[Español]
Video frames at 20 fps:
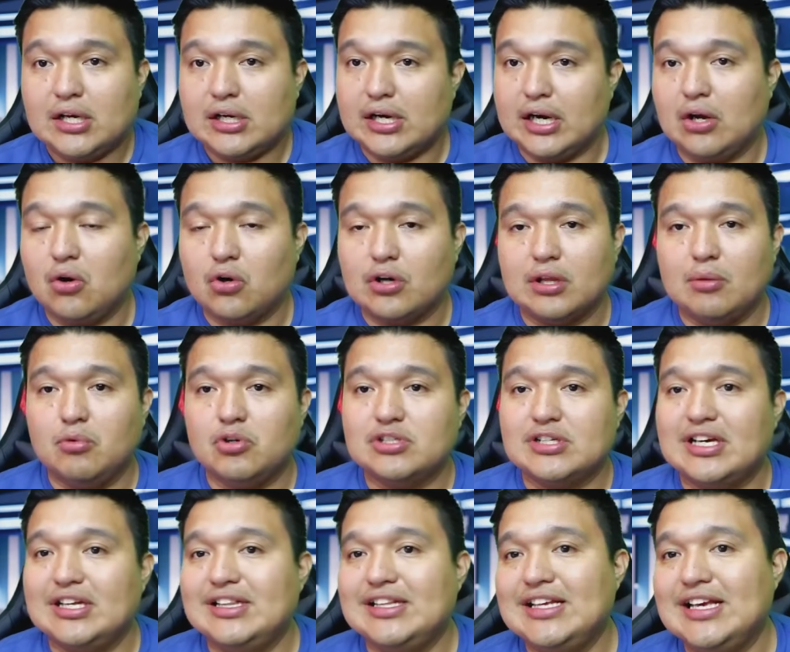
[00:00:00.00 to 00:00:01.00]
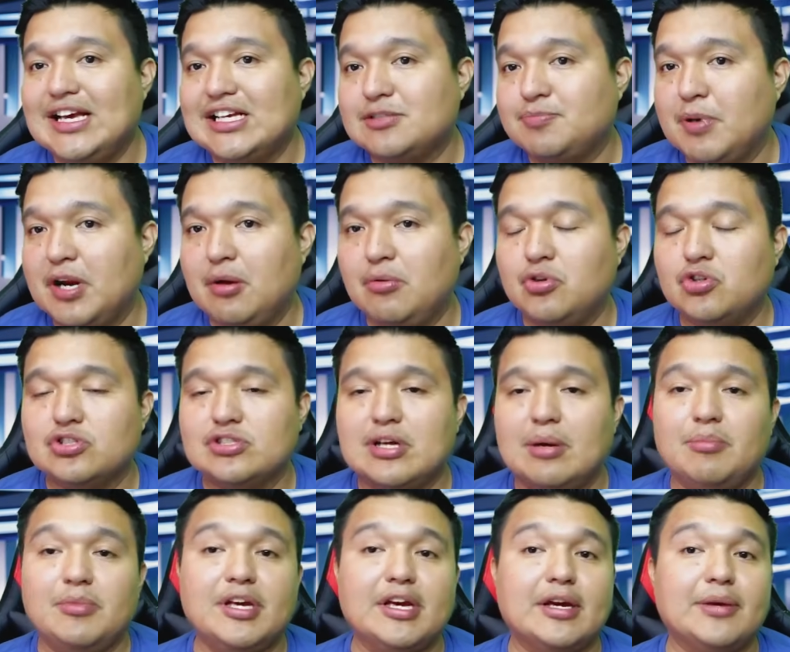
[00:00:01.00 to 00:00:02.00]
Recordemos que en días previos
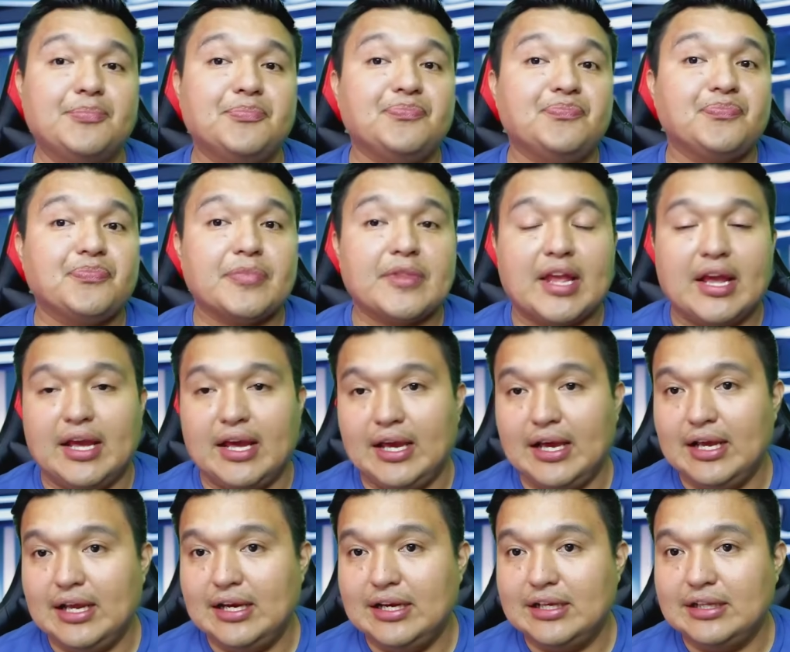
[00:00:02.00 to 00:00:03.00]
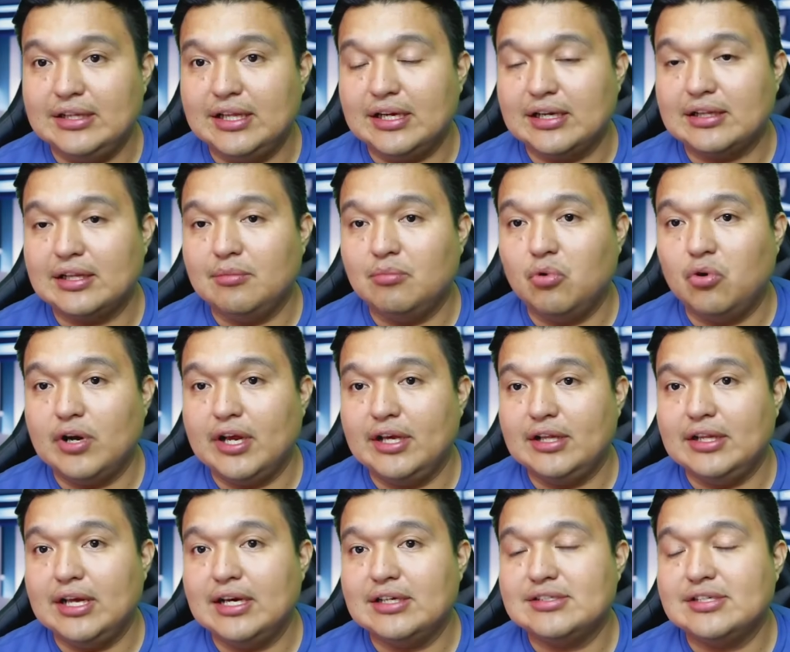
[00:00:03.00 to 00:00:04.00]
también el líder de
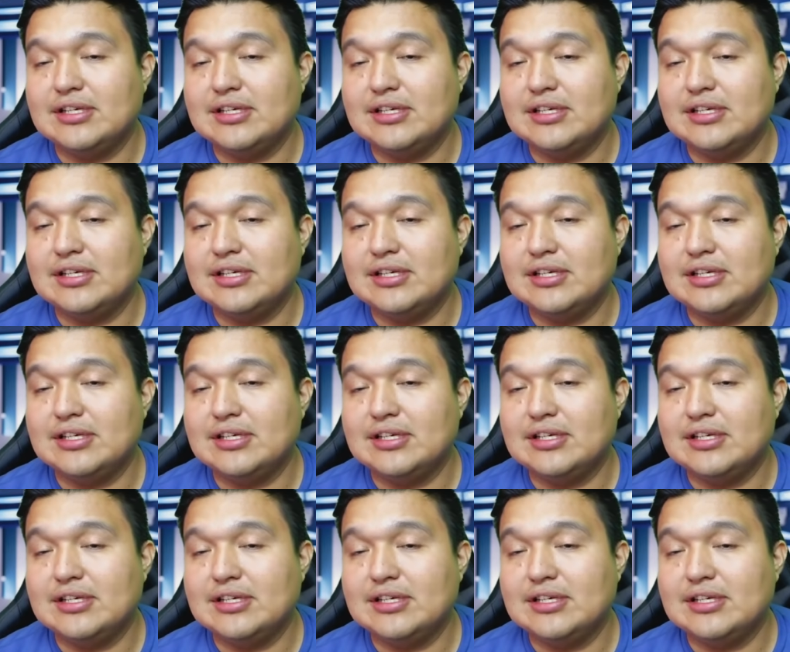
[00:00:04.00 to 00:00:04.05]
Morena